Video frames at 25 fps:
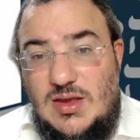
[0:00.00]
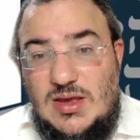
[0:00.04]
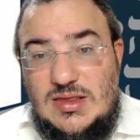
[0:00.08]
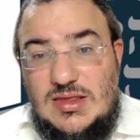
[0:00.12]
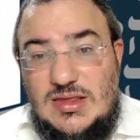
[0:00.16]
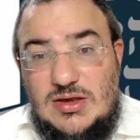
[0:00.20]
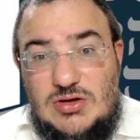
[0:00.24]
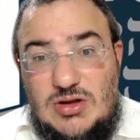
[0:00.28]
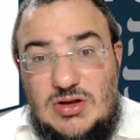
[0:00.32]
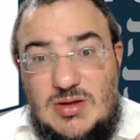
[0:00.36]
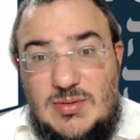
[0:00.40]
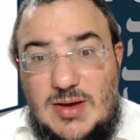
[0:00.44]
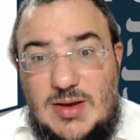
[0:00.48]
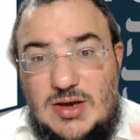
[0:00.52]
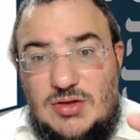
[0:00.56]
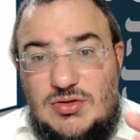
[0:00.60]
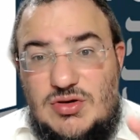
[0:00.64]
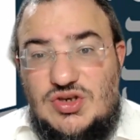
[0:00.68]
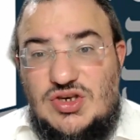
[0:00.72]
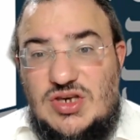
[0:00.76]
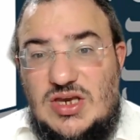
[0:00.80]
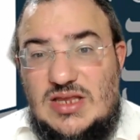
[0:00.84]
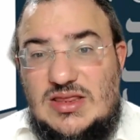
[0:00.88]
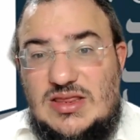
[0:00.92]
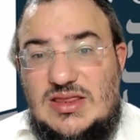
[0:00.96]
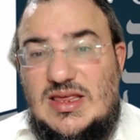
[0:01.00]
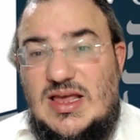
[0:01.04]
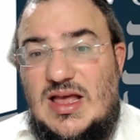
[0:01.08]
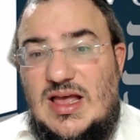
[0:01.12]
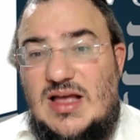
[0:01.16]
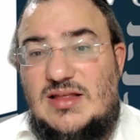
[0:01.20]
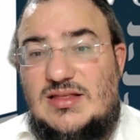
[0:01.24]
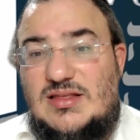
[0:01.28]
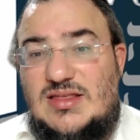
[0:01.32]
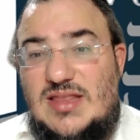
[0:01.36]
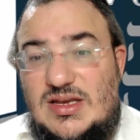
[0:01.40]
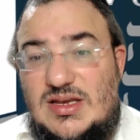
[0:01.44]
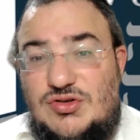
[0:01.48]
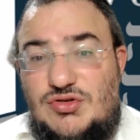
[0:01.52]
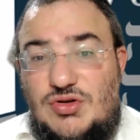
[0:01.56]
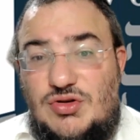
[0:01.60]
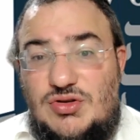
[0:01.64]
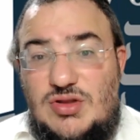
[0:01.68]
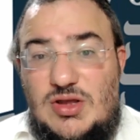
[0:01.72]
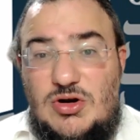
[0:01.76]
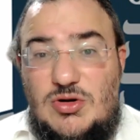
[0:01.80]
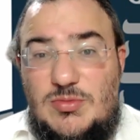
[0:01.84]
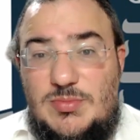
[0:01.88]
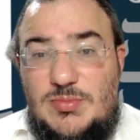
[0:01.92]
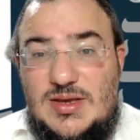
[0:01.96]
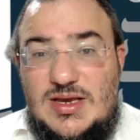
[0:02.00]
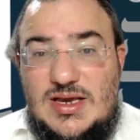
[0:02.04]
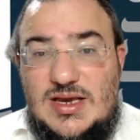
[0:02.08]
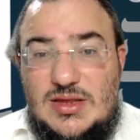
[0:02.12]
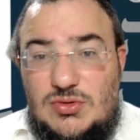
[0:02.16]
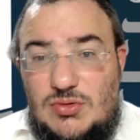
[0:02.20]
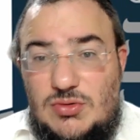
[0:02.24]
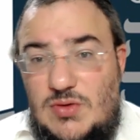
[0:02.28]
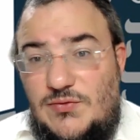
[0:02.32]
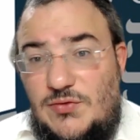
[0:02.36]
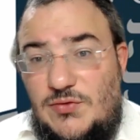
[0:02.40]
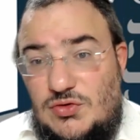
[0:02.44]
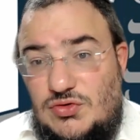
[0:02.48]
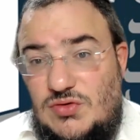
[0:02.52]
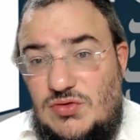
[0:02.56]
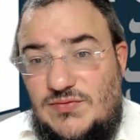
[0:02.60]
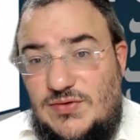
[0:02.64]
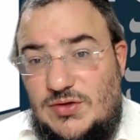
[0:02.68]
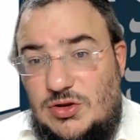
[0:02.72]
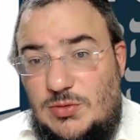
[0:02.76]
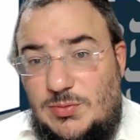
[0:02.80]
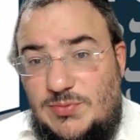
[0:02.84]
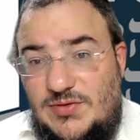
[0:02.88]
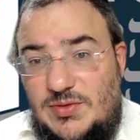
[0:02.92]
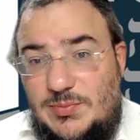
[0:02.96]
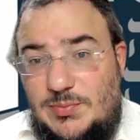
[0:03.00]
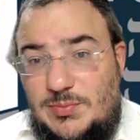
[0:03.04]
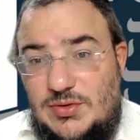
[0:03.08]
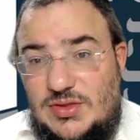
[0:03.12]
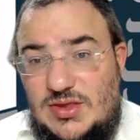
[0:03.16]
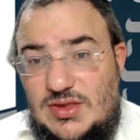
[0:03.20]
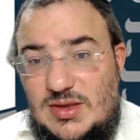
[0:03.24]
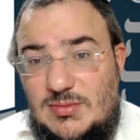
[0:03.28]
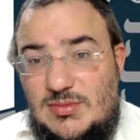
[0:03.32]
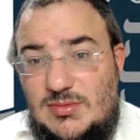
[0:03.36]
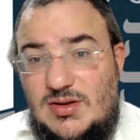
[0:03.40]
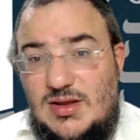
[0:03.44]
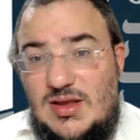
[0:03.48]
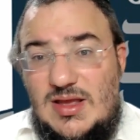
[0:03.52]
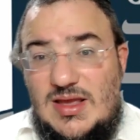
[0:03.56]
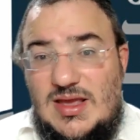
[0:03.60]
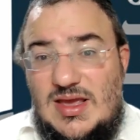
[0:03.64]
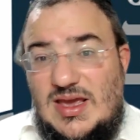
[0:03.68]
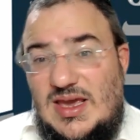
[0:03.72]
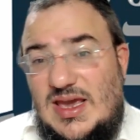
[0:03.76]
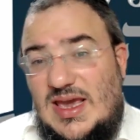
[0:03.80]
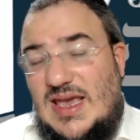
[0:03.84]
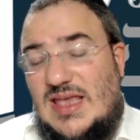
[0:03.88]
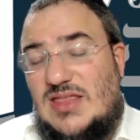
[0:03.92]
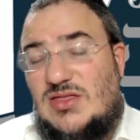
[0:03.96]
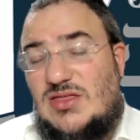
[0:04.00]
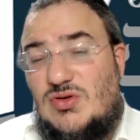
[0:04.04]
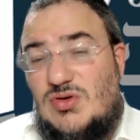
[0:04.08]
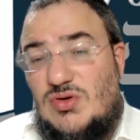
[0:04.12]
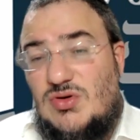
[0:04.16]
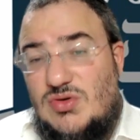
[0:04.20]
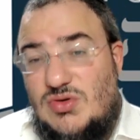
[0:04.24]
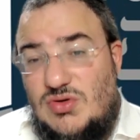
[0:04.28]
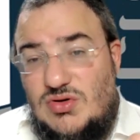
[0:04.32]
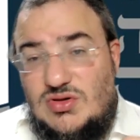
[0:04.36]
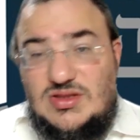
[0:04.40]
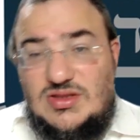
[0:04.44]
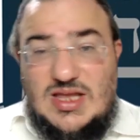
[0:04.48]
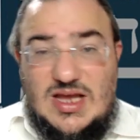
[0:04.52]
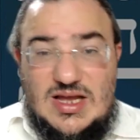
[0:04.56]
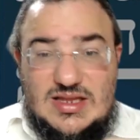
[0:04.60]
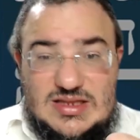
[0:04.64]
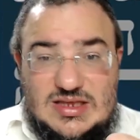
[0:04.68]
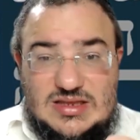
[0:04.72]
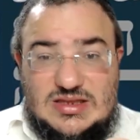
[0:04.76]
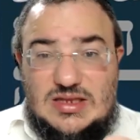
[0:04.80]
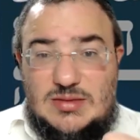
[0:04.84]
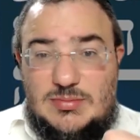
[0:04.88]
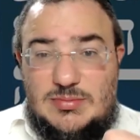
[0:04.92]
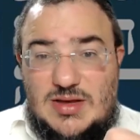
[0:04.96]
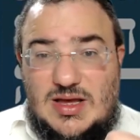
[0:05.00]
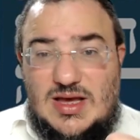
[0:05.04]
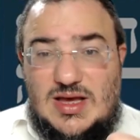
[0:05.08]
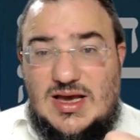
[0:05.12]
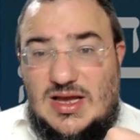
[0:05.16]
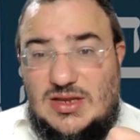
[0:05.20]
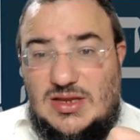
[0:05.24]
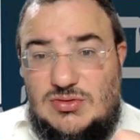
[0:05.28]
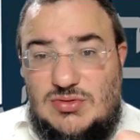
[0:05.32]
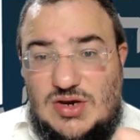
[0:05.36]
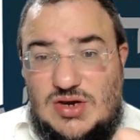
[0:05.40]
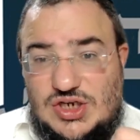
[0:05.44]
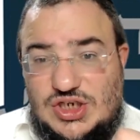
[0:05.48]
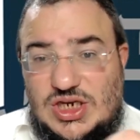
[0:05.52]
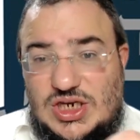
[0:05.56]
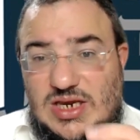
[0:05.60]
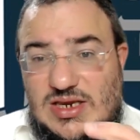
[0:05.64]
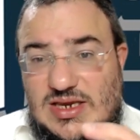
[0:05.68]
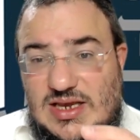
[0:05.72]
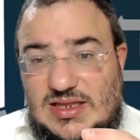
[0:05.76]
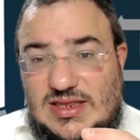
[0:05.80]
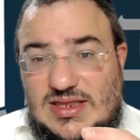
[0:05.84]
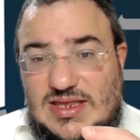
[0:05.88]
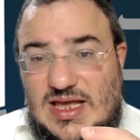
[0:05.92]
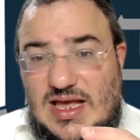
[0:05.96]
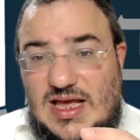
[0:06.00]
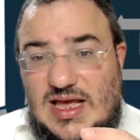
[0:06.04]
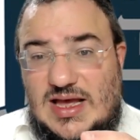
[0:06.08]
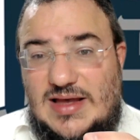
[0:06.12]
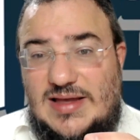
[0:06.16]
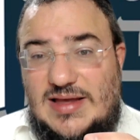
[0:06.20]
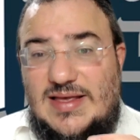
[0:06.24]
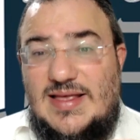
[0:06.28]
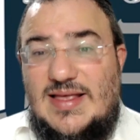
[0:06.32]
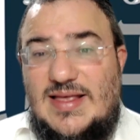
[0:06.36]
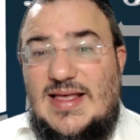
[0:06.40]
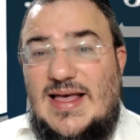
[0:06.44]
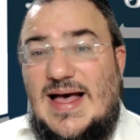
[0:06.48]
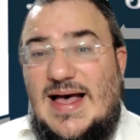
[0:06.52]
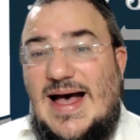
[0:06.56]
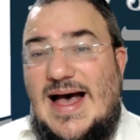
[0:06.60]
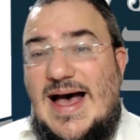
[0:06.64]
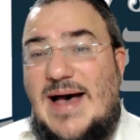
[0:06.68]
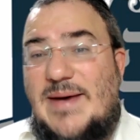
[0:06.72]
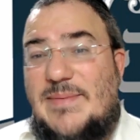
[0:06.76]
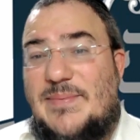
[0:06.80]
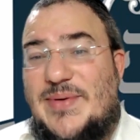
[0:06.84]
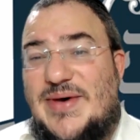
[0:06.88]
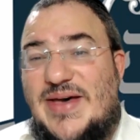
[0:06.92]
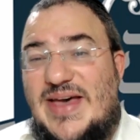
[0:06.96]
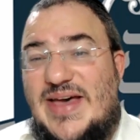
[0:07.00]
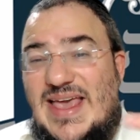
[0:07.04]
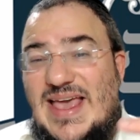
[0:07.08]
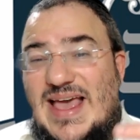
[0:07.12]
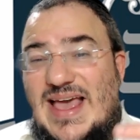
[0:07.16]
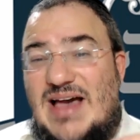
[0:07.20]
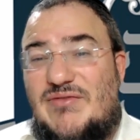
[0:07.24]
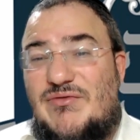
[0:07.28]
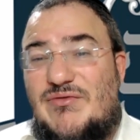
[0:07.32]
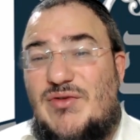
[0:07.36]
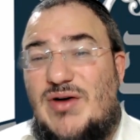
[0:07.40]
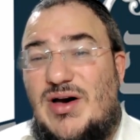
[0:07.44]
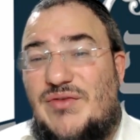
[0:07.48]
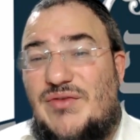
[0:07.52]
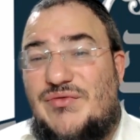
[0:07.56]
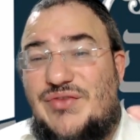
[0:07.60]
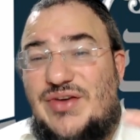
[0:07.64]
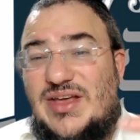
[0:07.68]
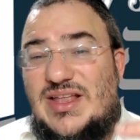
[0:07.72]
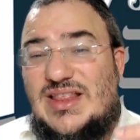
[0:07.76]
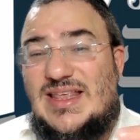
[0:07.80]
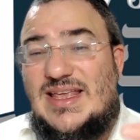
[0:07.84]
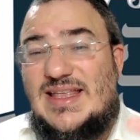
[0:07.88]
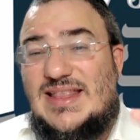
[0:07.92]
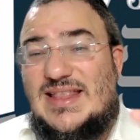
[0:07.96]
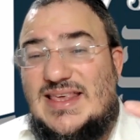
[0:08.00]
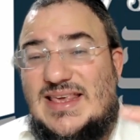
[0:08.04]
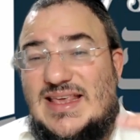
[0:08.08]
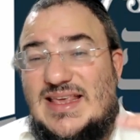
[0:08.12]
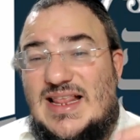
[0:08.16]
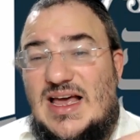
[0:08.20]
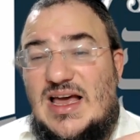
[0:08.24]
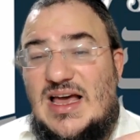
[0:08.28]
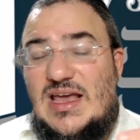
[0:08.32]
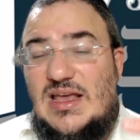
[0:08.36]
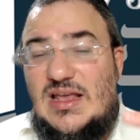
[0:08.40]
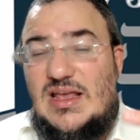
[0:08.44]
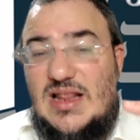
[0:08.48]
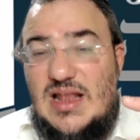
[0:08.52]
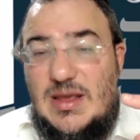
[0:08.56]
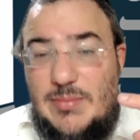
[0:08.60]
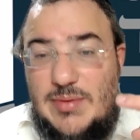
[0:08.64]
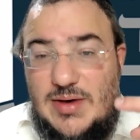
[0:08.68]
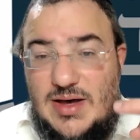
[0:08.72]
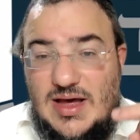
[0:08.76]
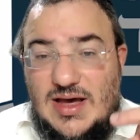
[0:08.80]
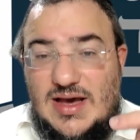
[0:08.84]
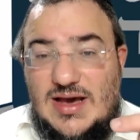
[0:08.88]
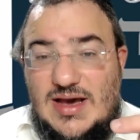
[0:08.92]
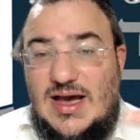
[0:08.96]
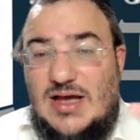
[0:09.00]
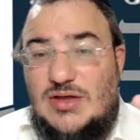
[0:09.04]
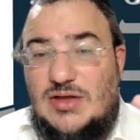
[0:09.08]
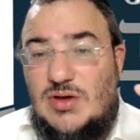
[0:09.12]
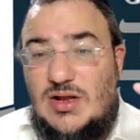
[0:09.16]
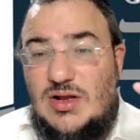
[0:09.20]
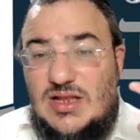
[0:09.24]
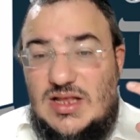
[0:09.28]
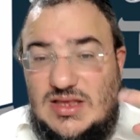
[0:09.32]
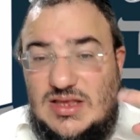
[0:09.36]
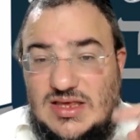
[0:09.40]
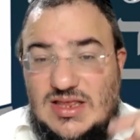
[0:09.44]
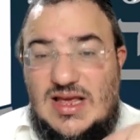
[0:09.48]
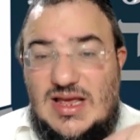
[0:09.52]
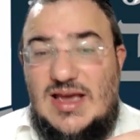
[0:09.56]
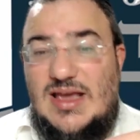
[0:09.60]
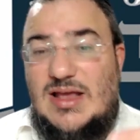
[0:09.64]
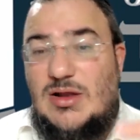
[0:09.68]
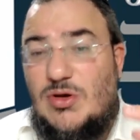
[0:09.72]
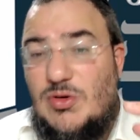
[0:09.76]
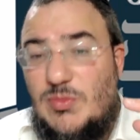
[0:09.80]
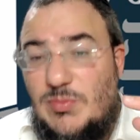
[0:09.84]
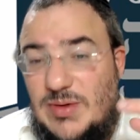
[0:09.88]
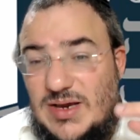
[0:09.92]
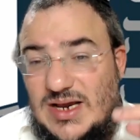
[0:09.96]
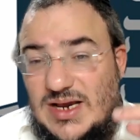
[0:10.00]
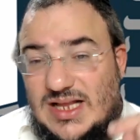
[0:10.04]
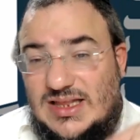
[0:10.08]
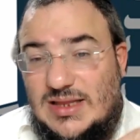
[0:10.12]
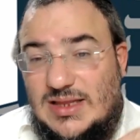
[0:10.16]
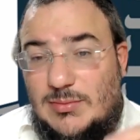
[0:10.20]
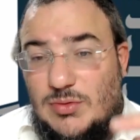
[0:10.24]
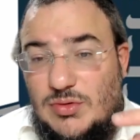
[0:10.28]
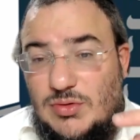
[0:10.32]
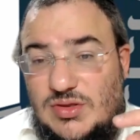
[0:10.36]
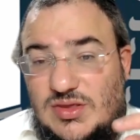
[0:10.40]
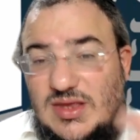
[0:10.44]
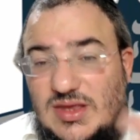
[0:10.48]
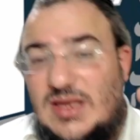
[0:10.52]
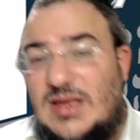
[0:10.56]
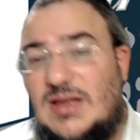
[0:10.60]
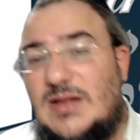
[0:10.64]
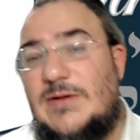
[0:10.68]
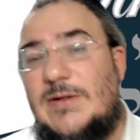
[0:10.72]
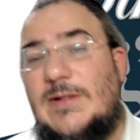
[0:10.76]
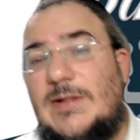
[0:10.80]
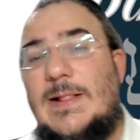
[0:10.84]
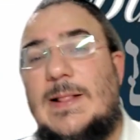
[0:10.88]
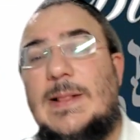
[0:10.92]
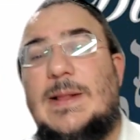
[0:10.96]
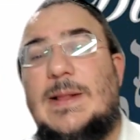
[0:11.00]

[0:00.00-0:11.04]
C'est que la bracha de Hachayatzar, dès que tu en as l'obligation, il faut que tu le fasses le plus vite possible. Et de retarder cette bracha de Yatsar après avoir fait Netila et la bracha de la Netila et le Birkatamotzi,